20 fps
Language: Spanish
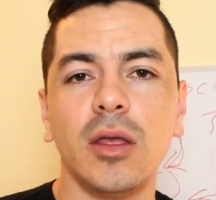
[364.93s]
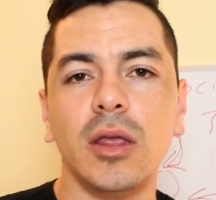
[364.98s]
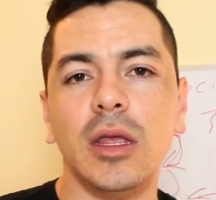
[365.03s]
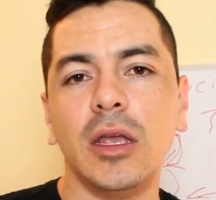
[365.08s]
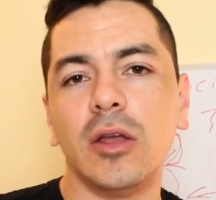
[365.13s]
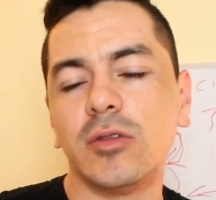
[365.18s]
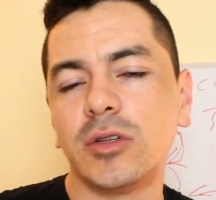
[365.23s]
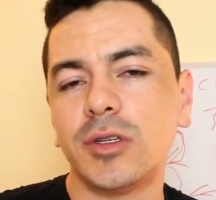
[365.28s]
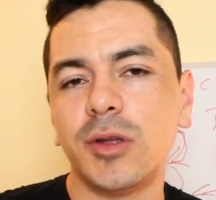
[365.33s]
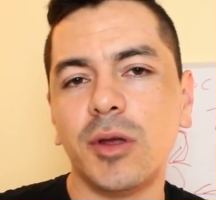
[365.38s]

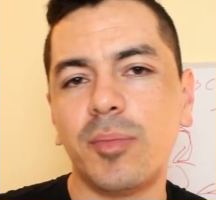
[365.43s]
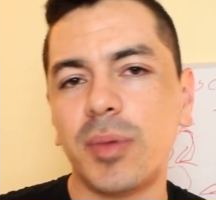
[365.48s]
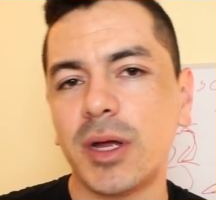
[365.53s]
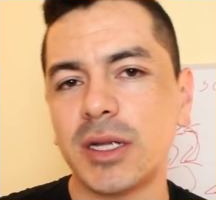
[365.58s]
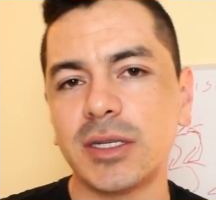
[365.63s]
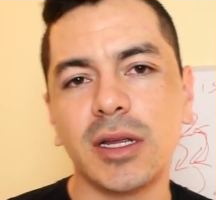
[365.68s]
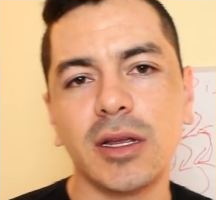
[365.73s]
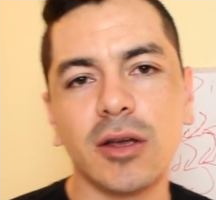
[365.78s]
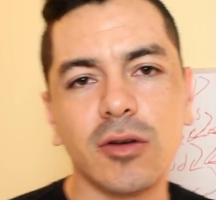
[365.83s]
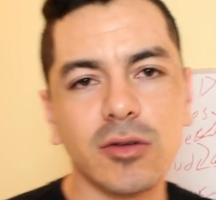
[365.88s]
Inclusive
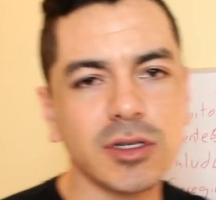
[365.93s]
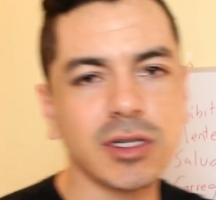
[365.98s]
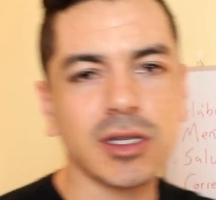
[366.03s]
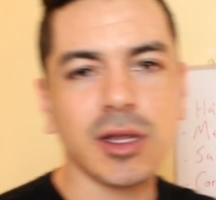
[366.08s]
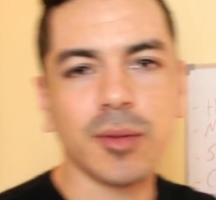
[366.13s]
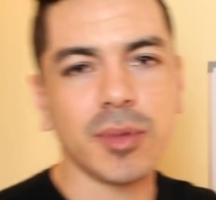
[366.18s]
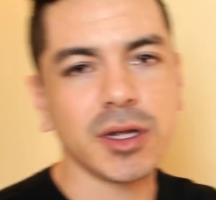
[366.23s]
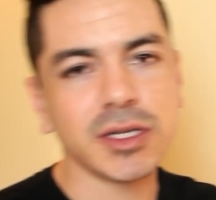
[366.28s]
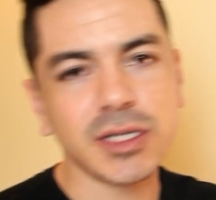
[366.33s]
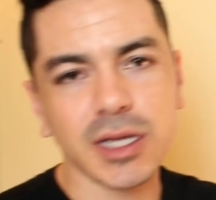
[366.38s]
pasa en cosas
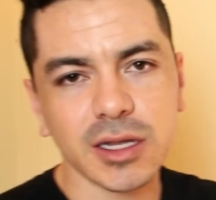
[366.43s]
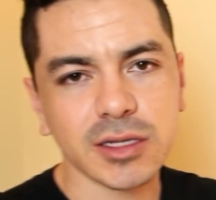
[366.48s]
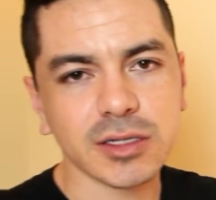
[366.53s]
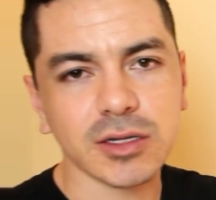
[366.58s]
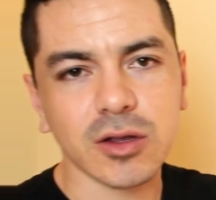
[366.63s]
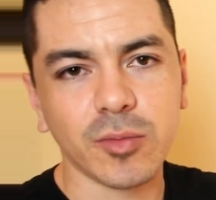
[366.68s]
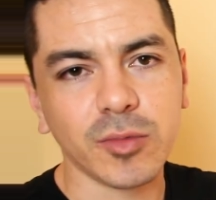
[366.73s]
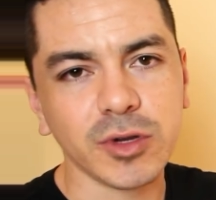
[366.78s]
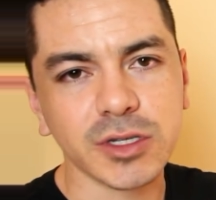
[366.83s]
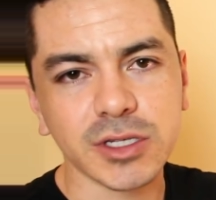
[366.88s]
tan
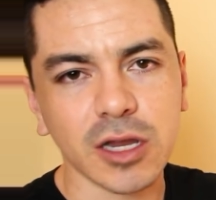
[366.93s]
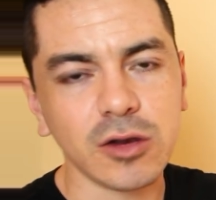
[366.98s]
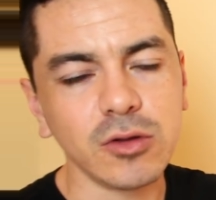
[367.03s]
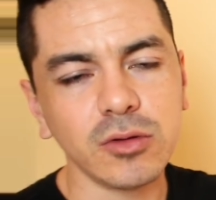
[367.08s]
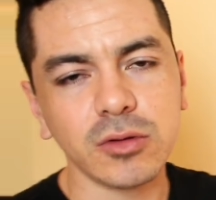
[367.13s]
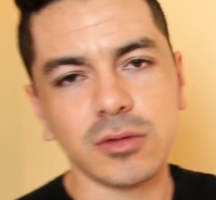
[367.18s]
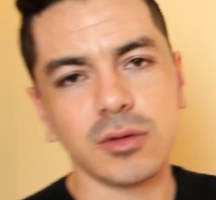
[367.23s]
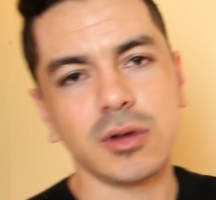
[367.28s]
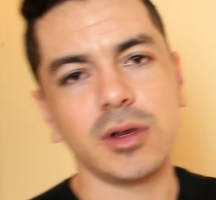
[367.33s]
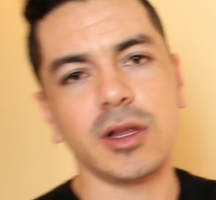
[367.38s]
básicas como en
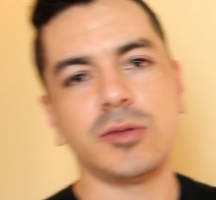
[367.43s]
salud.